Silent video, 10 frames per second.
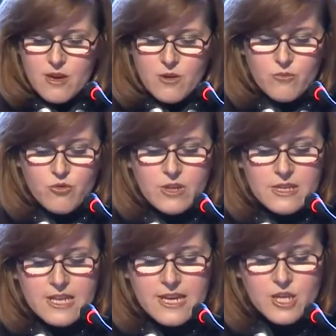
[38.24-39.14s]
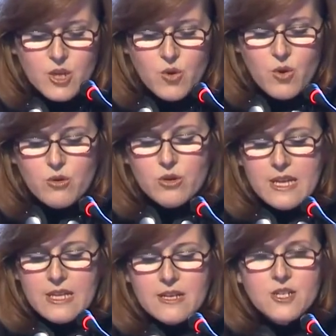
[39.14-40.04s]
müritlerinin gönlüne
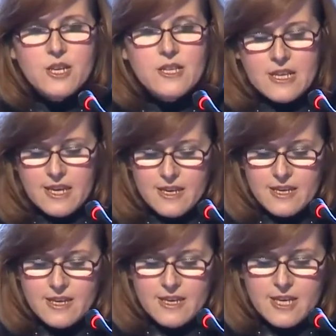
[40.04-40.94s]
nakşederek